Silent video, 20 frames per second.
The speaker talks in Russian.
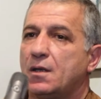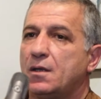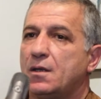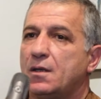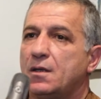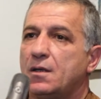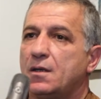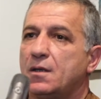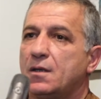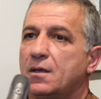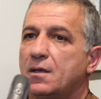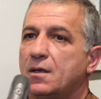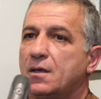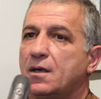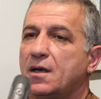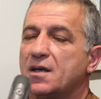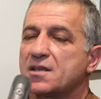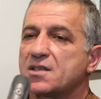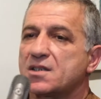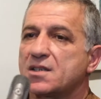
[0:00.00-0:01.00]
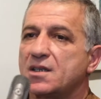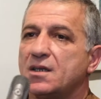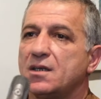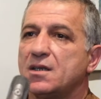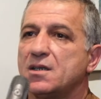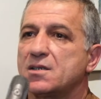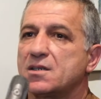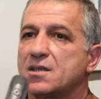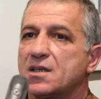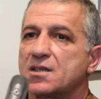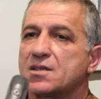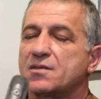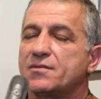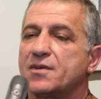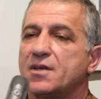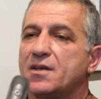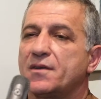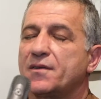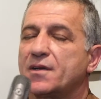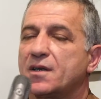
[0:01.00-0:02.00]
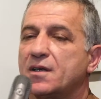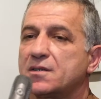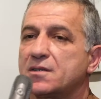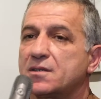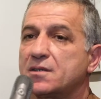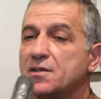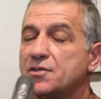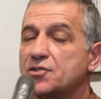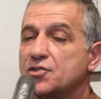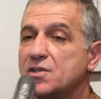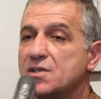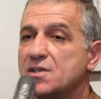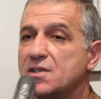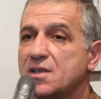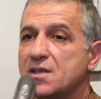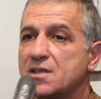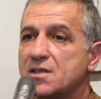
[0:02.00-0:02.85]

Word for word: И а, остались до своего конца жизни,